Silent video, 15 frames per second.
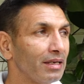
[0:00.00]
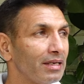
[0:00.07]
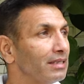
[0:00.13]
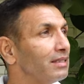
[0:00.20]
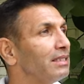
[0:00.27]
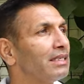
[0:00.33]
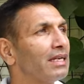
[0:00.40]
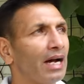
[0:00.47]
कि
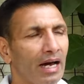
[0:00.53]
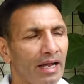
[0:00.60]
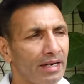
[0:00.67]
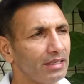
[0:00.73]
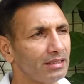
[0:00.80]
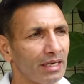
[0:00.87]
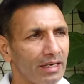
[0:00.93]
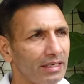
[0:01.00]
किसी के
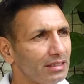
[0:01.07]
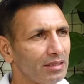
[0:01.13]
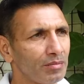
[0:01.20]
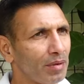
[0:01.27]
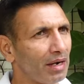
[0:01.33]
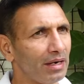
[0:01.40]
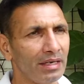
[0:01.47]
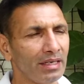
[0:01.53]
आने जाने से
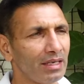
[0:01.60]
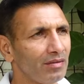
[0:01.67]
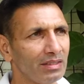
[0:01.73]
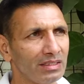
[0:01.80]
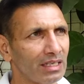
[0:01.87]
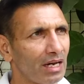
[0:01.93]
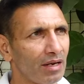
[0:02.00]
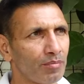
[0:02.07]
पार्टी के
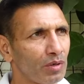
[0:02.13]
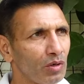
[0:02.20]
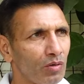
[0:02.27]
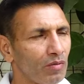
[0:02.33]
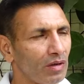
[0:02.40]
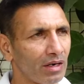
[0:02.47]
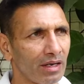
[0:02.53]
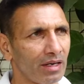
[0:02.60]
विचार पे और
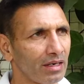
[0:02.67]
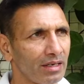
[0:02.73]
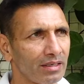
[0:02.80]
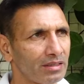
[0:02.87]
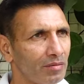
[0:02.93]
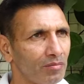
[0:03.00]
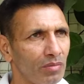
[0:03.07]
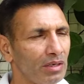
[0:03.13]
वर्कर के
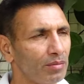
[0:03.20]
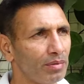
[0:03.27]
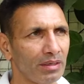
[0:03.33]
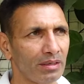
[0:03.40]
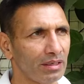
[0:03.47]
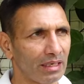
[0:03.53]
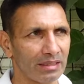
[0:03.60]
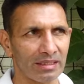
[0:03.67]
संबल
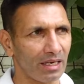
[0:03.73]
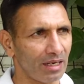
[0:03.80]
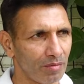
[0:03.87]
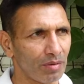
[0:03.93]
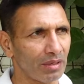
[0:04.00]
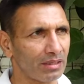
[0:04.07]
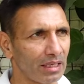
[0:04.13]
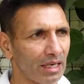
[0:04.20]
पे असर नहीं
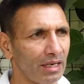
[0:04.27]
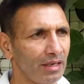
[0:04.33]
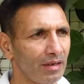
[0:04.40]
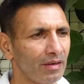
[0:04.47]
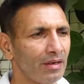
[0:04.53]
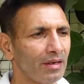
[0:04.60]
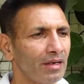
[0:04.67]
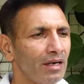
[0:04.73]
पड़ता है
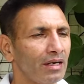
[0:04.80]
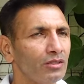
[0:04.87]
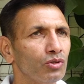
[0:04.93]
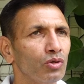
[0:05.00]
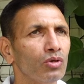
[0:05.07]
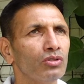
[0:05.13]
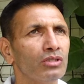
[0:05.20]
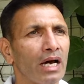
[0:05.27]

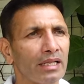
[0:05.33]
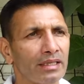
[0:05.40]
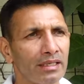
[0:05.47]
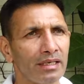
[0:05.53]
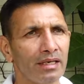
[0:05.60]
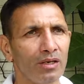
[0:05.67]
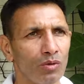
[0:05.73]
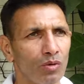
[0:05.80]
जो
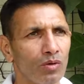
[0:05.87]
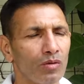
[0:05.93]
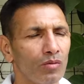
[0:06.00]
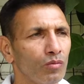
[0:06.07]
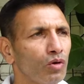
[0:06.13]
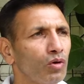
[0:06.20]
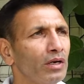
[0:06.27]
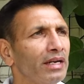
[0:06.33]
जाते हैं लोग
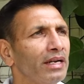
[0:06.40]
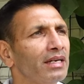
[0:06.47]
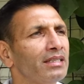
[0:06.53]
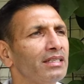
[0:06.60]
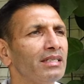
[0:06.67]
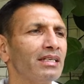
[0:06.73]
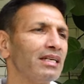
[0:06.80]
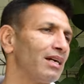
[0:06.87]
वो एक
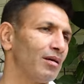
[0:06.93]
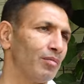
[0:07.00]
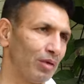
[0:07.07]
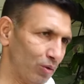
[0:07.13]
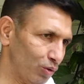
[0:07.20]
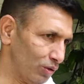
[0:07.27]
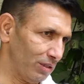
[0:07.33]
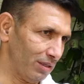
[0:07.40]
दिन की
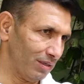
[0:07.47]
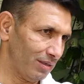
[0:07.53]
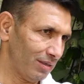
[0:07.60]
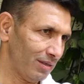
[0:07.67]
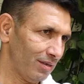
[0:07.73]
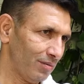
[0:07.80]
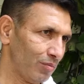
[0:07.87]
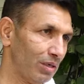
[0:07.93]
खबर होती है
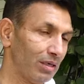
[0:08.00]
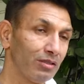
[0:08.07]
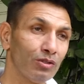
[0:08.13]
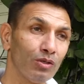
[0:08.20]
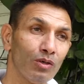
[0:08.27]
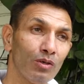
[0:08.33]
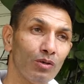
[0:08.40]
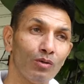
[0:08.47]
पर
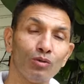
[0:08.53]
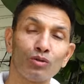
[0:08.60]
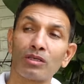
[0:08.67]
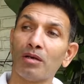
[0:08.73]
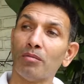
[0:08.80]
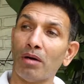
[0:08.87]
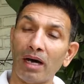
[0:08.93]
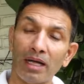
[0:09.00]
जो
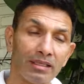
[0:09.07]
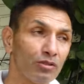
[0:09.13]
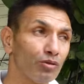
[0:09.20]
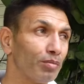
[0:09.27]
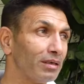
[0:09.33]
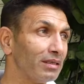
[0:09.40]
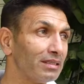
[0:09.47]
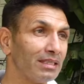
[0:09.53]
उसके बाद जो
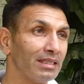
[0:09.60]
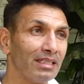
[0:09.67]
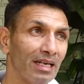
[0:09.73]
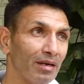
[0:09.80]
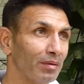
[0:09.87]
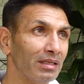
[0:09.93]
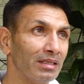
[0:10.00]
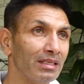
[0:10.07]

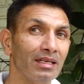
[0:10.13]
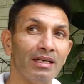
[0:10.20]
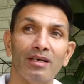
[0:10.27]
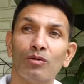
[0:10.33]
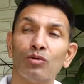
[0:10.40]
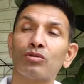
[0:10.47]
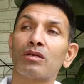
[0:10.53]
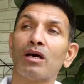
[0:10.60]
परिस्थितियाँ बनती है
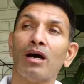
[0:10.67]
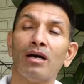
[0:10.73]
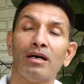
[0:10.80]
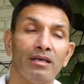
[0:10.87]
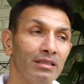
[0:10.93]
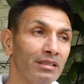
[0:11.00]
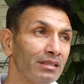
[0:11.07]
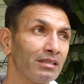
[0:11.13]
उसका
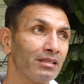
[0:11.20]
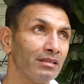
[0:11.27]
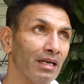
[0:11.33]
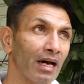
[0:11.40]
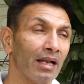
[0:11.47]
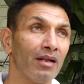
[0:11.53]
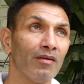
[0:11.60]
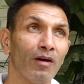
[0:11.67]
इस
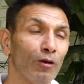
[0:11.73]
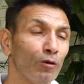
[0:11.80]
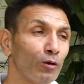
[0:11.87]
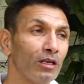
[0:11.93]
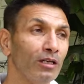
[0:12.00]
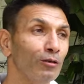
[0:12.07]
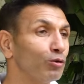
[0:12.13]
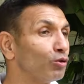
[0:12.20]
जाने वालों
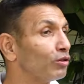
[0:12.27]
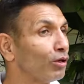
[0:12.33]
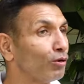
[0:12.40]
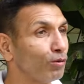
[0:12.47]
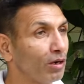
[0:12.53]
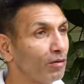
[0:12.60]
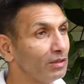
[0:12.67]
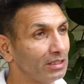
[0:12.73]
के लिए उत्तर
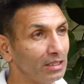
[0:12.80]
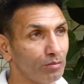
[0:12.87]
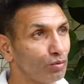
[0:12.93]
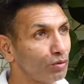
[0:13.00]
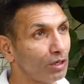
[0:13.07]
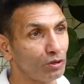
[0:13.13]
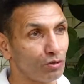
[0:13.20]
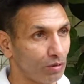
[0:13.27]
होगा
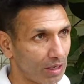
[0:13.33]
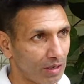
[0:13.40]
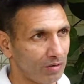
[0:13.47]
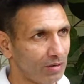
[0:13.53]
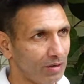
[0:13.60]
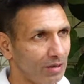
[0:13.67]
विजयपुर का चुनाव